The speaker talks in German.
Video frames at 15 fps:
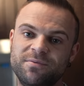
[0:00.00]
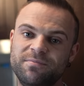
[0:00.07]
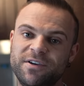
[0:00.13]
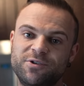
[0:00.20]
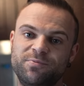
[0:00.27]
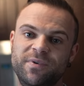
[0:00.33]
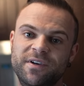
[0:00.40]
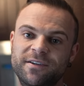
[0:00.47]
zum
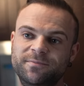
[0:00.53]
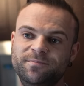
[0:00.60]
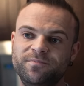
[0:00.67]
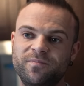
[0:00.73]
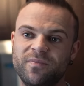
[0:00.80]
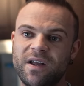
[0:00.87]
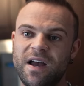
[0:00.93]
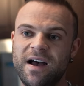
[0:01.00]
Beispiel
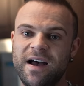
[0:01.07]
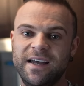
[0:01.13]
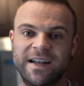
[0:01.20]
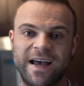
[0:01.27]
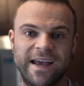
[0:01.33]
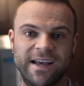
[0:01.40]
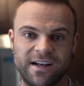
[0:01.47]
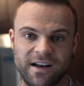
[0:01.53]

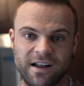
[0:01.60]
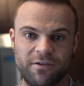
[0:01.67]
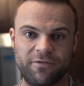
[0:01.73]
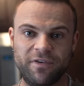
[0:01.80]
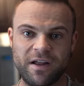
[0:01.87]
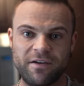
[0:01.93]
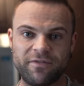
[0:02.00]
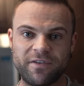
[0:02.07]
ein Eiklar
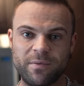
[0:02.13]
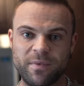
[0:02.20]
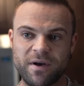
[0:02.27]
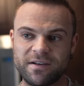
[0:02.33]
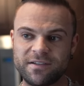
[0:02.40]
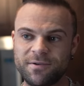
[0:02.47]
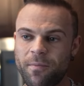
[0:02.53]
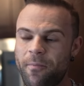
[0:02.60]
Fluff
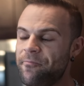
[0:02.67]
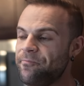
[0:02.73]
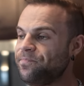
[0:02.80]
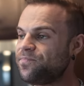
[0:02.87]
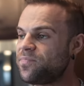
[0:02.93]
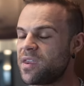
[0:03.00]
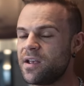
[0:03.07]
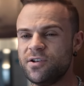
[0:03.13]
gemacht.
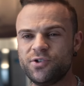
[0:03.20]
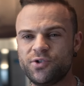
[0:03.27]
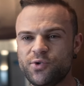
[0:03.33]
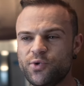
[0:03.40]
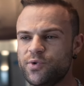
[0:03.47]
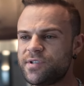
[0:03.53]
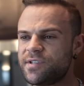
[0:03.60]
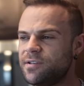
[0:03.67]

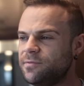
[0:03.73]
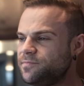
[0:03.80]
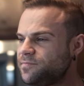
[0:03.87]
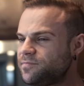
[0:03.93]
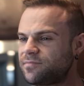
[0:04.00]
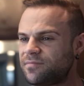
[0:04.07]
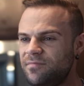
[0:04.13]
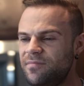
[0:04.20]
Süß,
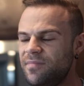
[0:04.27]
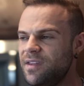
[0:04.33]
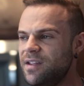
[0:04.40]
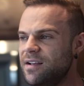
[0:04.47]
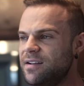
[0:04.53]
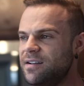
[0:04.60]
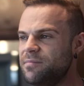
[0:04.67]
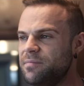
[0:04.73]

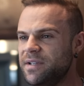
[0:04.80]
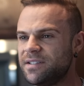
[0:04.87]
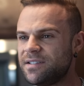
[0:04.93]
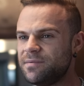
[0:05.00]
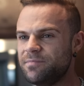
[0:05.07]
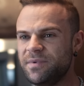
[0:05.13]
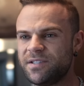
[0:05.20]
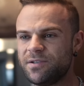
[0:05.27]

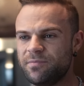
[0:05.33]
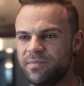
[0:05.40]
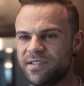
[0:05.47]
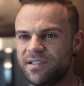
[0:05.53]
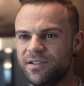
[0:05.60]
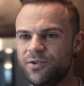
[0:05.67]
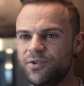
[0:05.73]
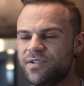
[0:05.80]
mit, mit so ein
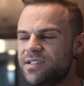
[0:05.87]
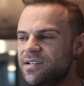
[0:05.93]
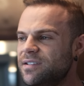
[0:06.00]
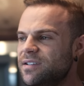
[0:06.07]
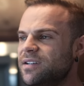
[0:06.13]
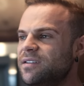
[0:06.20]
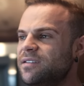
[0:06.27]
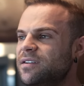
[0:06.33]
bisschen Nüsschen
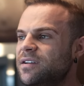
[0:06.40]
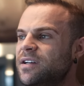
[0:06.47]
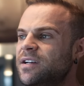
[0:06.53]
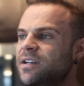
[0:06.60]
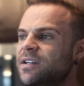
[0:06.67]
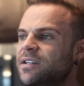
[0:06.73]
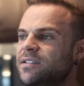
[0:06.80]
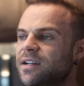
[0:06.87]
drin.
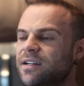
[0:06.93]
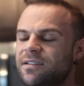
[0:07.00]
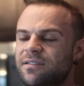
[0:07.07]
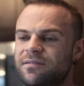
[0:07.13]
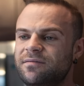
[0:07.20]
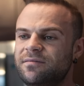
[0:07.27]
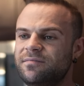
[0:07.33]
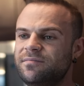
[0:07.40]

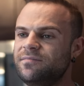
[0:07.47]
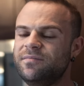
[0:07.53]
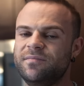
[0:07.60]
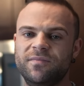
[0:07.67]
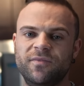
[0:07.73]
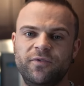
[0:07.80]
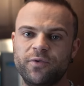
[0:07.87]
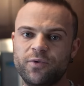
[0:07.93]
Dann
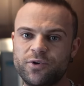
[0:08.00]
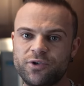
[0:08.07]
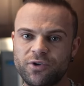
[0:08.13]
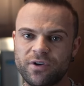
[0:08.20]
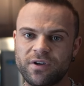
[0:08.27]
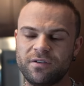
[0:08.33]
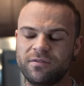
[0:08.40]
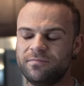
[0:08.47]

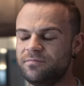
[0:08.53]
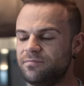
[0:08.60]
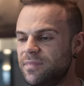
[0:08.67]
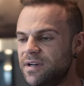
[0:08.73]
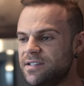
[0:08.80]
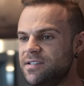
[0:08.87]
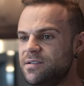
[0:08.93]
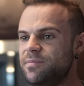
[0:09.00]
Frühstück
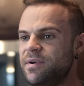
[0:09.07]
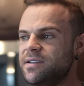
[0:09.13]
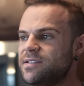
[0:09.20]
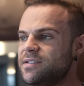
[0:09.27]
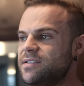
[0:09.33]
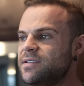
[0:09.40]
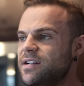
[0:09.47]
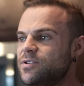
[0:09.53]
macht sie
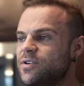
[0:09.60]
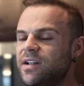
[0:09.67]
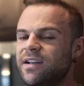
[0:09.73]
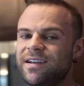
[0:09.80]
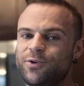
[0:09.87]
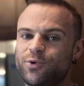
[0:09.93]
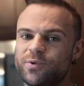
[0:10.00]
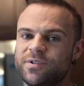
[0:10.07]
meistens, also alle
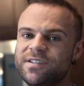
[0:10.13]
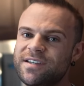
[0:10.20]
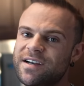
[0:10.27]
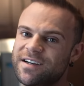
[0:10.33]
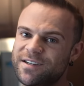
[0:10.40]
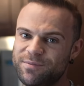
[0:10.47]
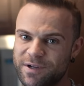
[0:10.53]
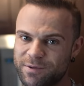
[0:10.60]
guten
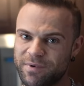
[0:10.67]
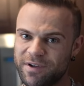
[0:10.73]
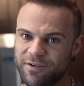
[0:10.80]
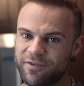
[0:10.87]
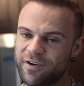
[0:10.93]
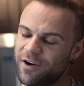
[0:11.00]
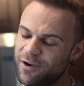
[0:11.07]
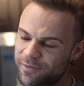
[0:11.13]
Sachen macht meine
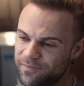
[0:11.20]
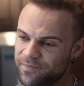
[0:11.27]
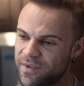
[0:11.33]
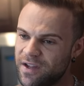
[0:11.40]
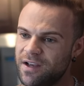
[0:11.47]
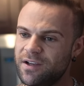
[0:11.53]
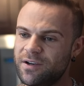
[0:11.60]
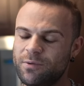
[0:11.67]
Frau.
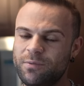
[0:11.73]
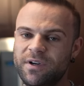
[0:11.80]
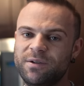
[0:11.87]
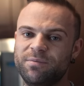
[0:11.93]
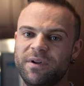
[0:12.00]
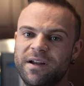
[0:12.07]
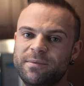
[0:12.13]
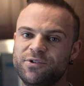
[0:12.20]

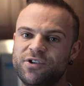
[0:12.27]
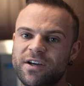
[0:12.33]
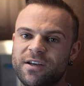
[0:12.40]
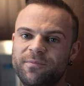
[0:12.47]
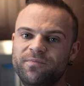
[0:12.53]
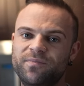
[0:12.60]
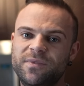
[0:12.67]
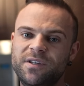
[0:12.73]
Monik mal
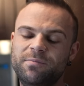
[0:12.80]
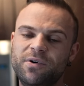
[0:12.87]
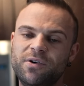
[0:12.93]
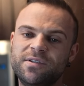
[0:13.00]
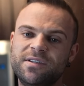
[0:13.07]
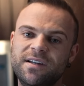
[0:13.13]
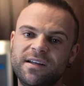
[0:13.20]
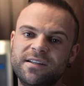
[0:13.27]
abchecken, die
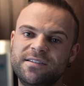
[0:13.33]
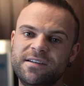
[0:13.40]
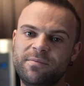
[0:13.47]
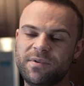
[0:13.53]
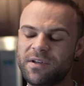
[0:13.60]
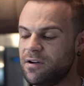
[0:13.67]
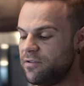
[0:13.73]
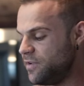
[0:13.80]
postet die
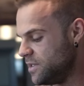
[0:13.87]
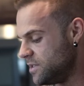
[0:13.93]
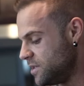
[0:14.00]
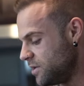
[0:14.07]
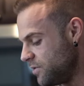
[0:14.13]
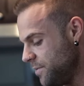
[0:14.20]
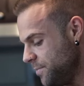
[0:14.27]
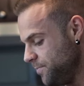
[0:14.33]
Rezepte auf
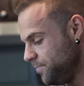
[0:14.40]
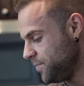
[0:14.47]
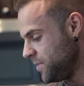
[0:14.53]
Instagram.